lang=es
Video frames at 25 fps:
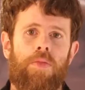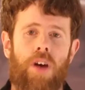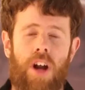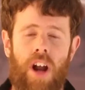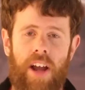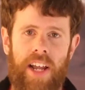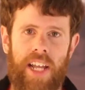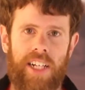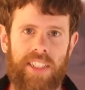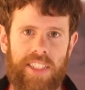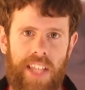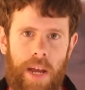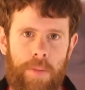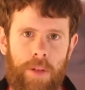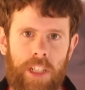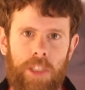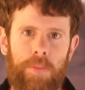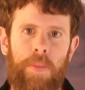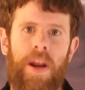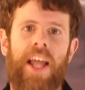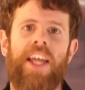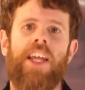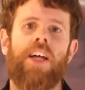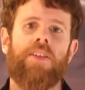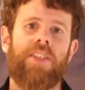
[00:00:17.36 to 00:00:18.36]
Bueno, aquí
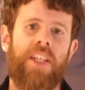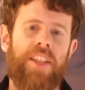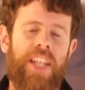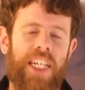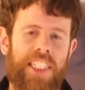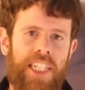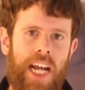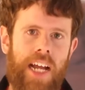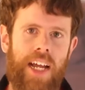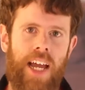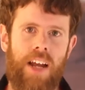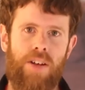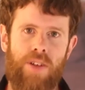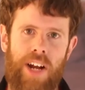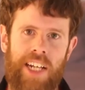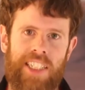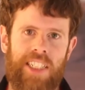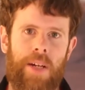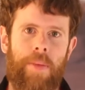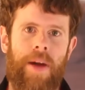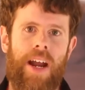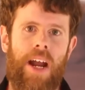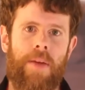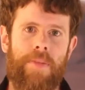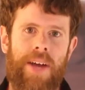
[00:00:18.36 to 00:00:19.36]
estamos, Playos in the Jungle, una
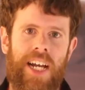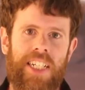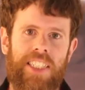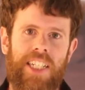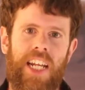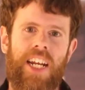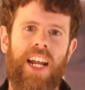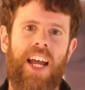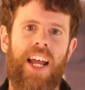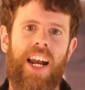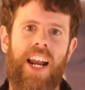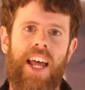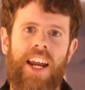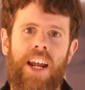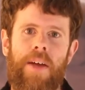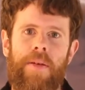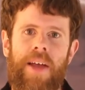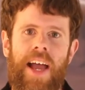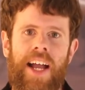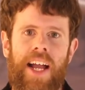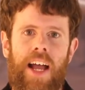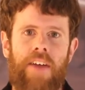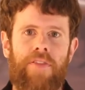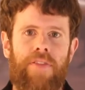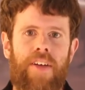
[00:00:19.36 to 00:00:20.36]
semana más en el
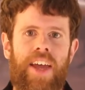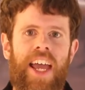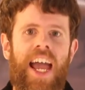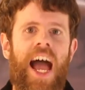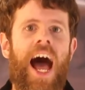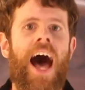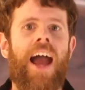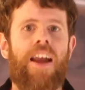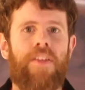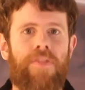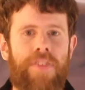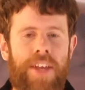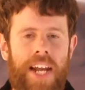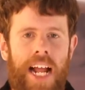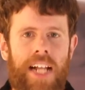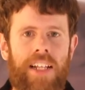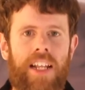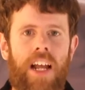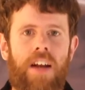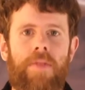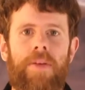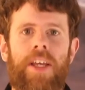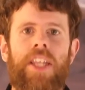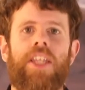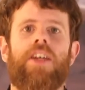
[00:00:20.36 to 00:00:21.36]
NBA Café. Al
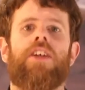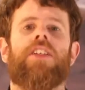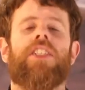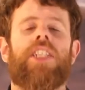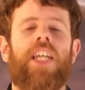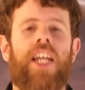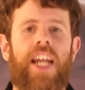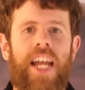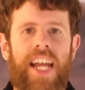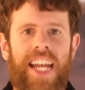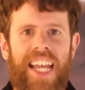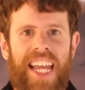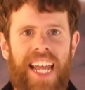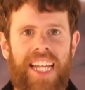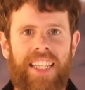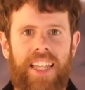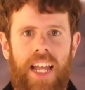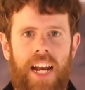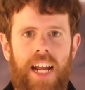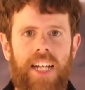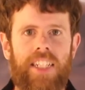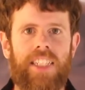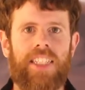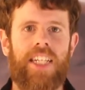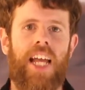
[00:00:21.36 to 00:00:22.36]
final del vídeo os diré qué
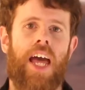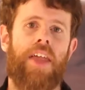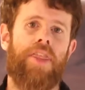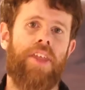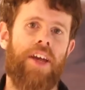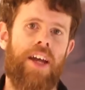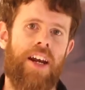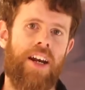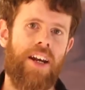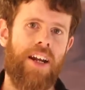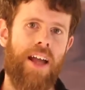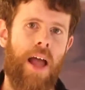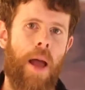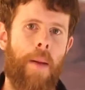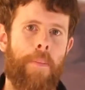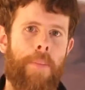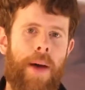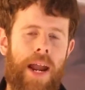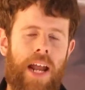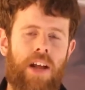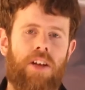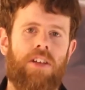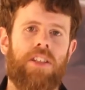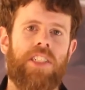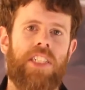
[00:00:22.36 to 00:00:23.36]
tenéis que hacer
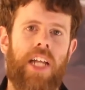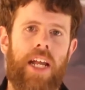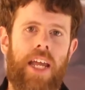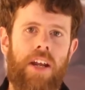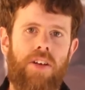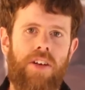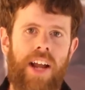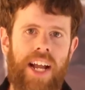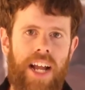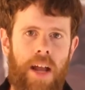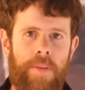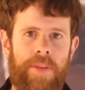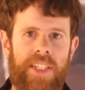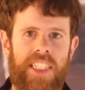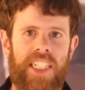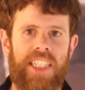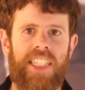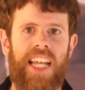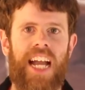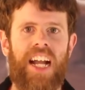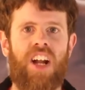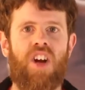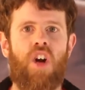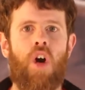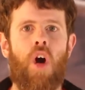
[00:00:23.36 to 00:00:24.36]
para conseguir una
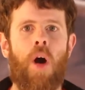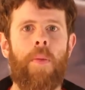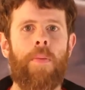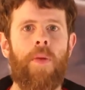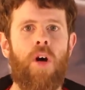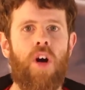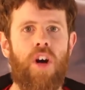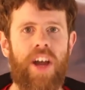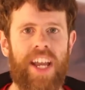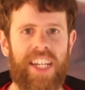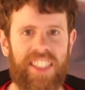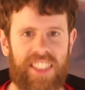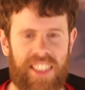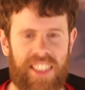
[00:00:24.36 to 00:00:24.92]
camiseta como